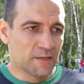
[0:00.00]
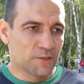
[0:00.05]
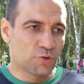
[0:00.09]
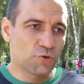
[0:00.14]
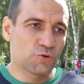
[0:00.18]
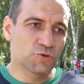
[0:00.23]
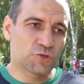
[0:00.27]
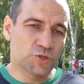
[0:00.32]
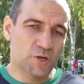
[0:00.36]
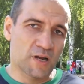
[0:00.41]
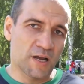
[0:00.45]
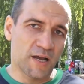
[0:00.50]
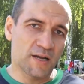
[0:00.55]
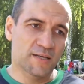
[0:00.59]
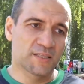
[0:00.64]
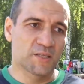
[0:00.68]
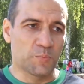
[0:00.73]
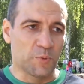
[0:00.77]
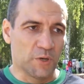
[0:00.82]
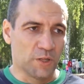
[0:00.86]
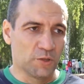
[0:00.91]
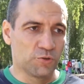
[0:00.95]
то уже
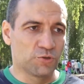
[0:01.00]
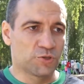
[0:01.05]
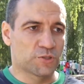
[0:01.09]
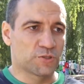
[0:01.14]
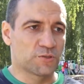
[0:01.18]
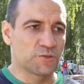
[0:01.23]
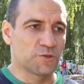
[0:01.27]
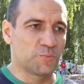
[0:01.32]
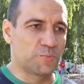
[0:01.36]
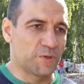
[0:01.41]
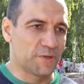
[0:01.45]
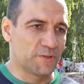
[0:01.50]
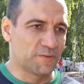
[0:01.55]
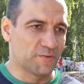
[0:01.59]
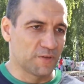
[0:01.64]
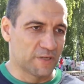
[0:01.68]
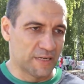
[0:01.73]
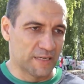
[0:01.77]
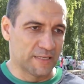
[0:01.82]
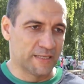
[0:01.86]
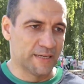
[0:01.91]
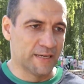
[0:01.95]
как-то получится ее
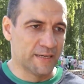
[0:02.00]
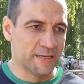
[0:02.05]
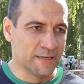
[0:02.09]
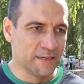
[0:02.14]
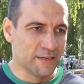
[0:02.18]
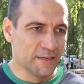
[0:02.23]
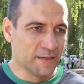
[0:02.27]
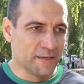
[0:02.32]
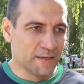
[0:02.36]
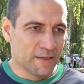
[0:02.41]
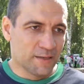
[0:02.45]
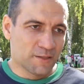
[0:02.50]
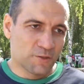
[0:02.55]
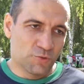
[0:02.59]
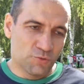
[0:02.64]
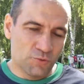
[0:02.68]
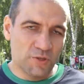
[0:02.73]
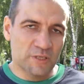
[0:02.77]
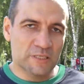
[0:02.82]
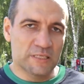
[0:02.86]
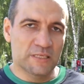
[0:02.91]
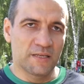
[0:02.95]
передвигать.
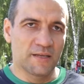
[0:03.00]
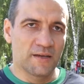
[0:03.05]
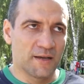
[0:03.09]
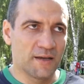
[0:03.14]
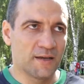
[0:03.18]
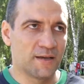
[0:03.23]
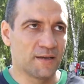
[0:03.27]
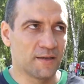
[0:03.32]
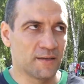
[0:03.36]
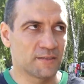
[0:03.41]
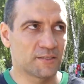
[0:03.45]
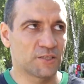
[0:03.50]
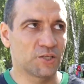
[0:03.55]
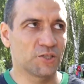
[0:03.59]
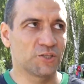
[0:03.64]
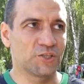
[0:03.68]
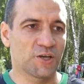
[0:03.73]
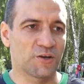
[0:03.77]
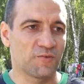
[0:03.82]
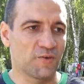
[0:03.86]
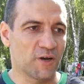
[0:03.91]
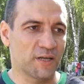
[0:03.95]
Но если сил
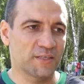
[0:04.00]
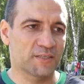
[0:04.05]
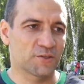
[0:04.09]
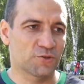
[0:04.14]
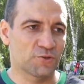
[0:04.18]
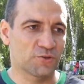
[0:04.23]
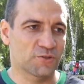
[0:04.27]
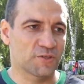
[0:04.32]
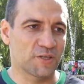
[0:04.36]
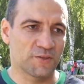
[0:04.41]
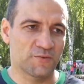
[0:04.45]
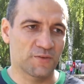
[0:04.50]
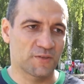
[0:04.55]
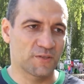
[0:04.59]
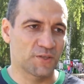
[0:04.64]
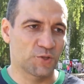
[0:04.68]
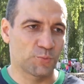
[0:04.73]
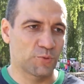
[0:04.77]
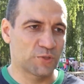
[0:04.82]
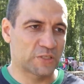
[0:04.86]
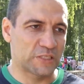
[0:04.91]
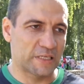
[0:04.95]
не хватит, то,
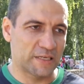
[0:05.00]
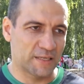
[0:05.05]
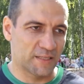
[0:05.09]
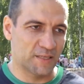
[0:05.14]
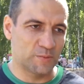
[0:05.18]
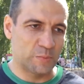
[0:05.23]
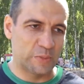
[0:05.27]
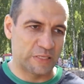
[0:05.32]
соответственно, она будет стоять на